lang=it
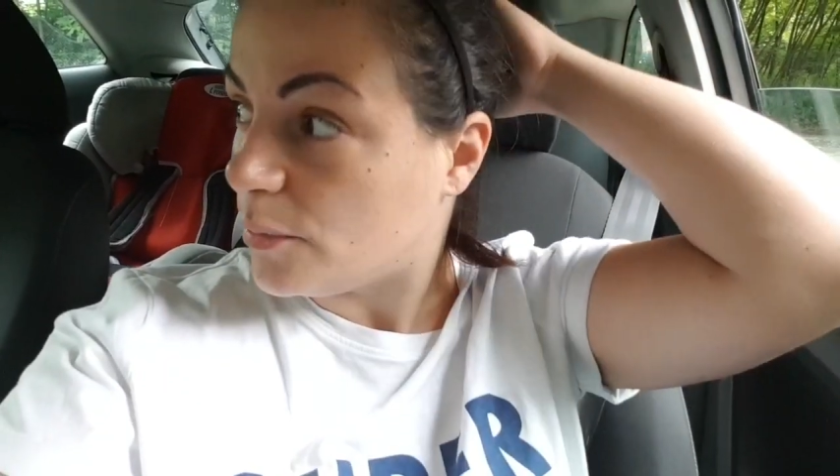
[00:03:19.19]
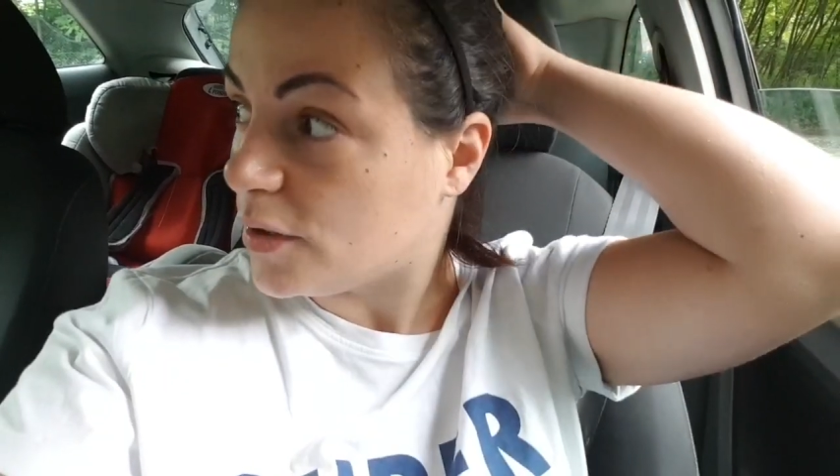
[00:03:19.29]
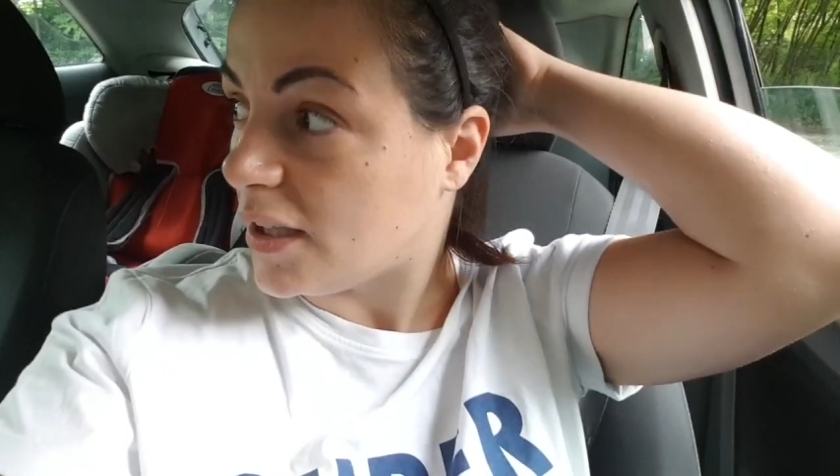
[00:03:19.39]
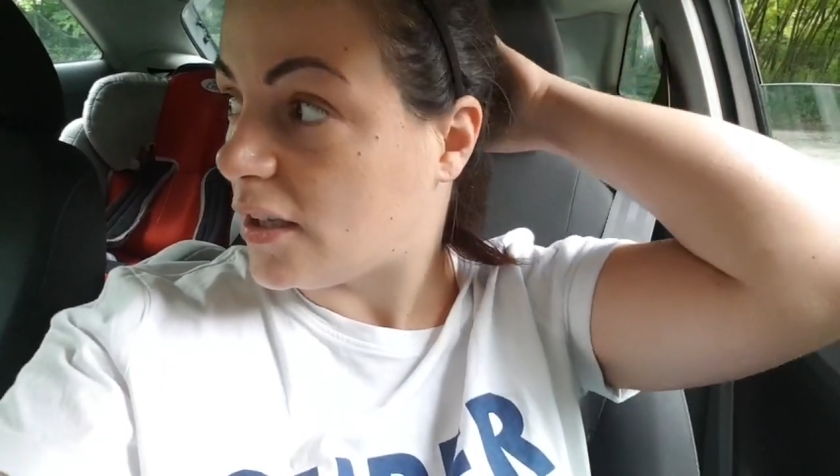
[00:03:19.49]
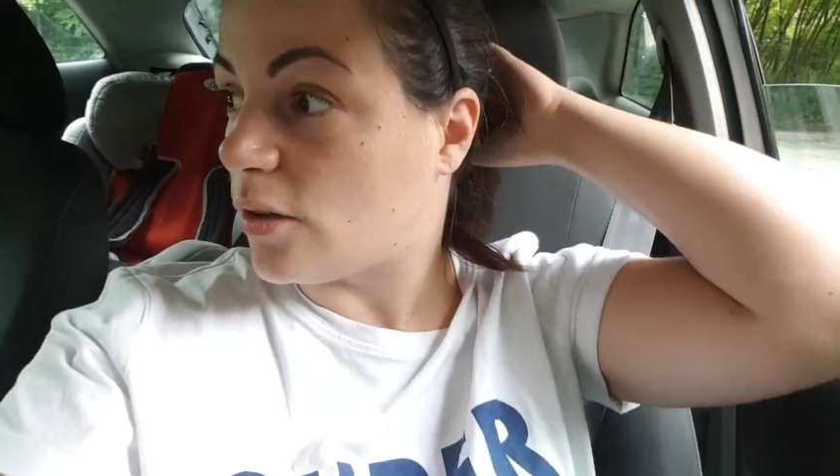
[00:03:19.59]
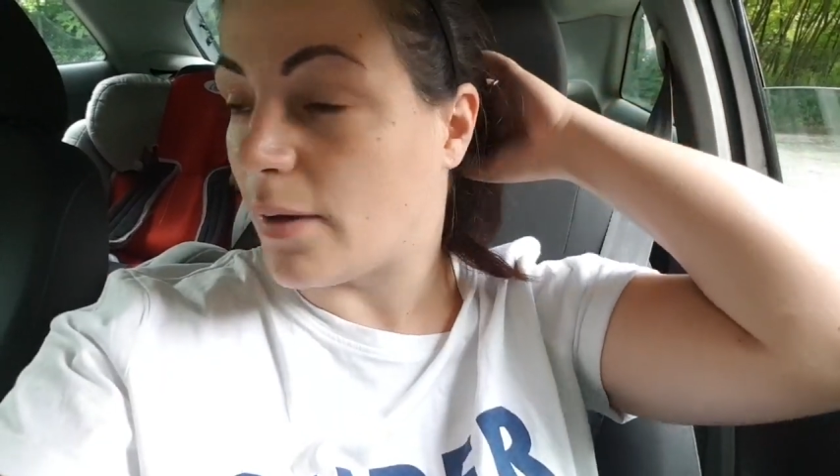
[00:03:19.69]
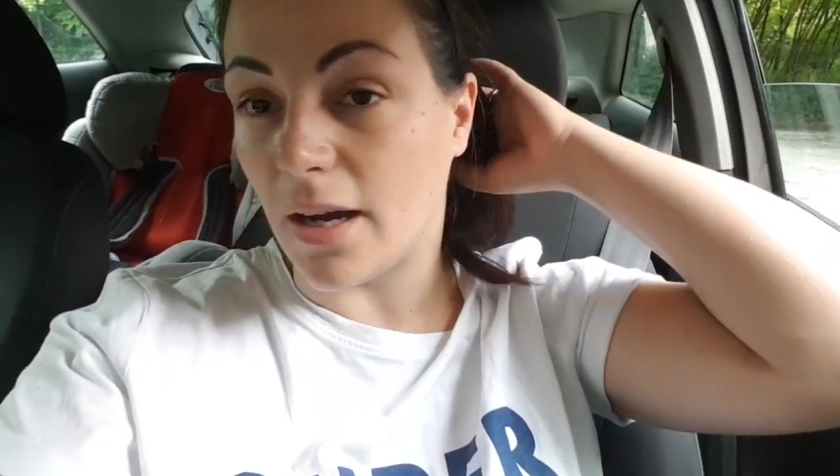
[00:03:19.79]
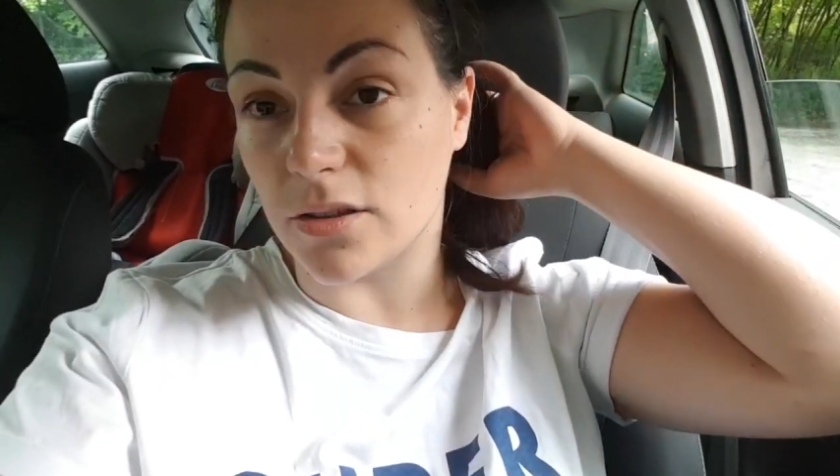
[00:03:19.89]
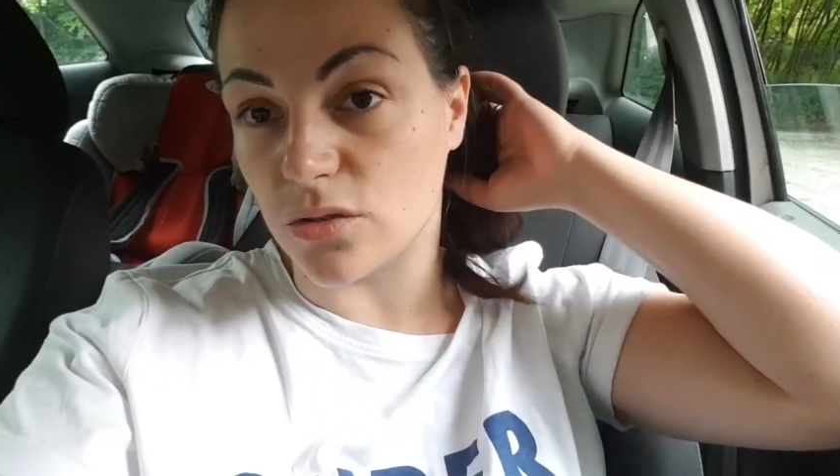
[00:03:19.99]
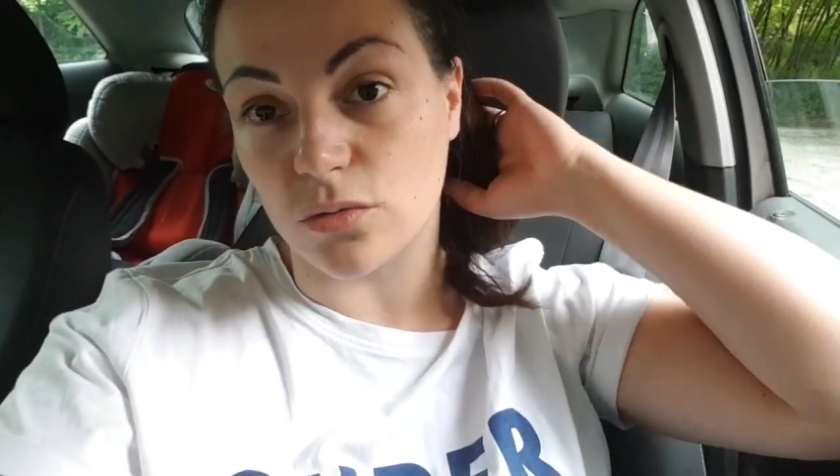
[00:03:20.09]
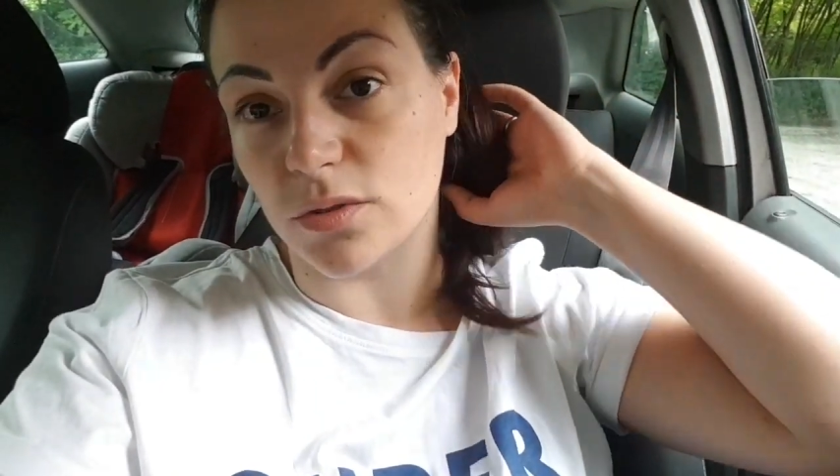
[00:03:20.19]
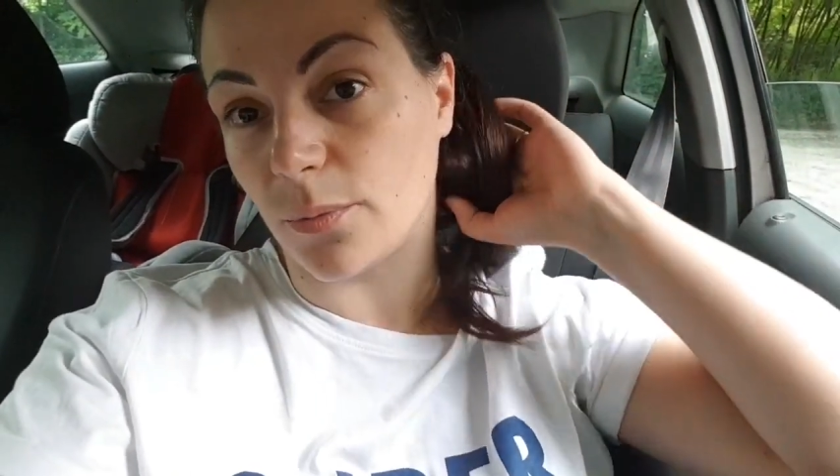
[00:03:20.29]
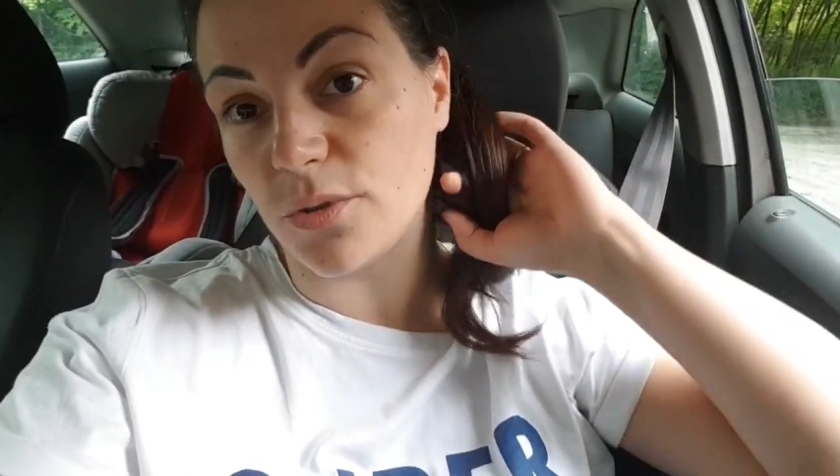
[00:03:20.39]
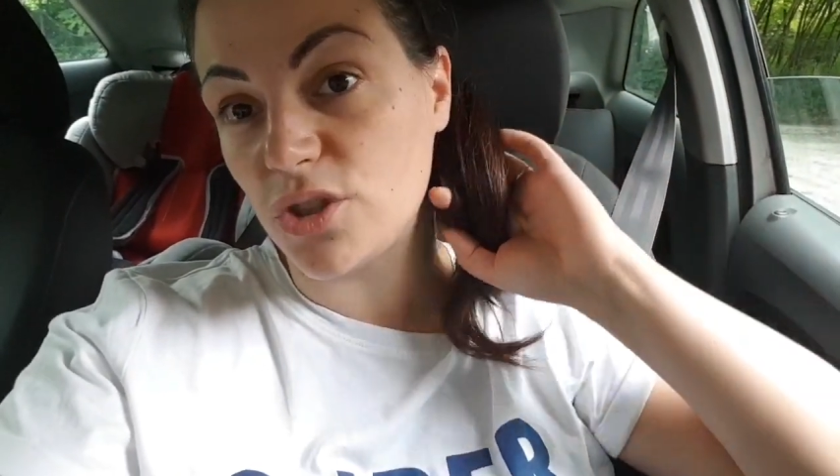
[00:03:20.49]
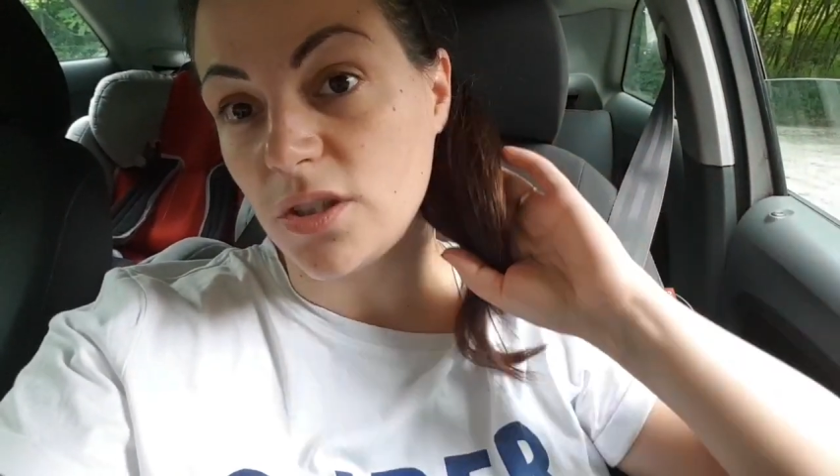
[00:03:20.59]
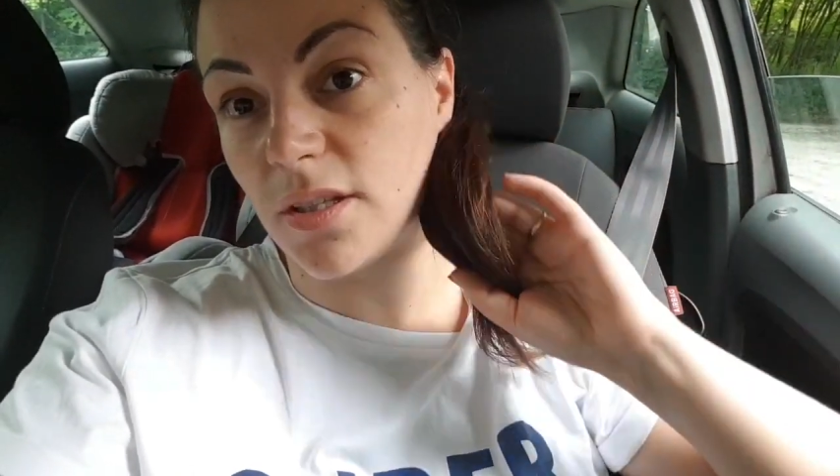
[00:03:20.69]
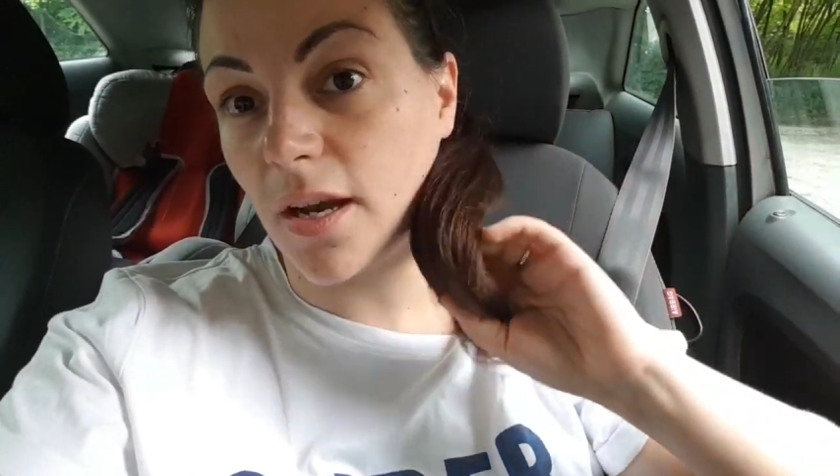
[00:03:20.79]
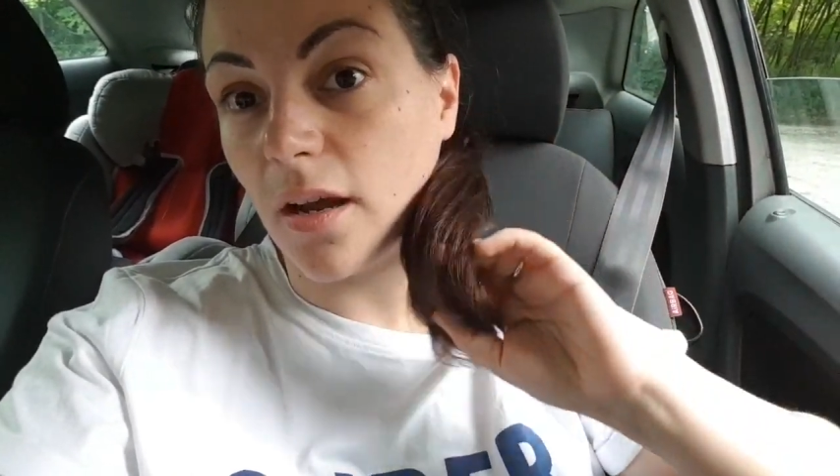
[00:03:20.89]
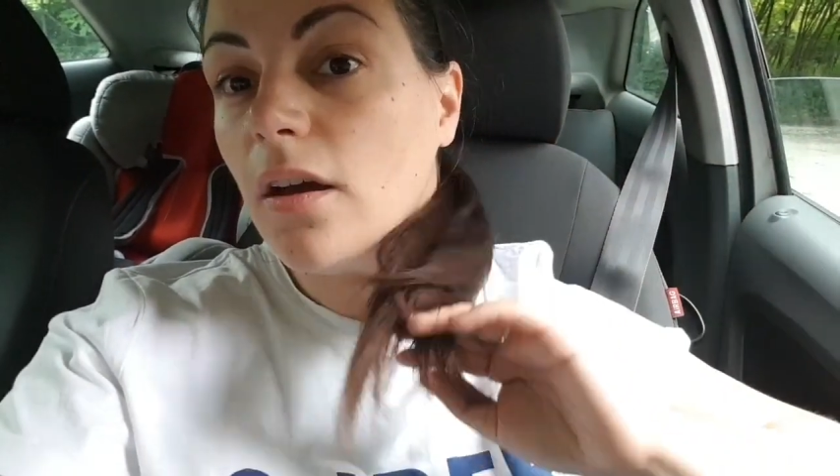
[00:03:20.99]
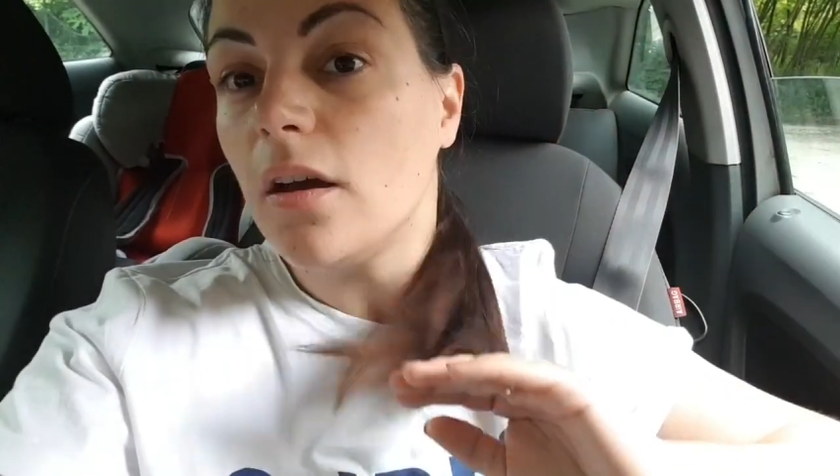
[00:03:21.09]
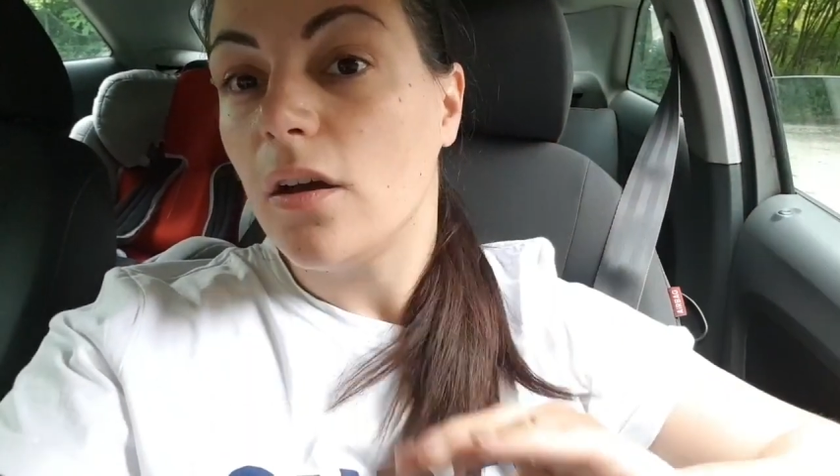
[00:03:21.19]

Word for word: pochino ma sono dovuta poi scendere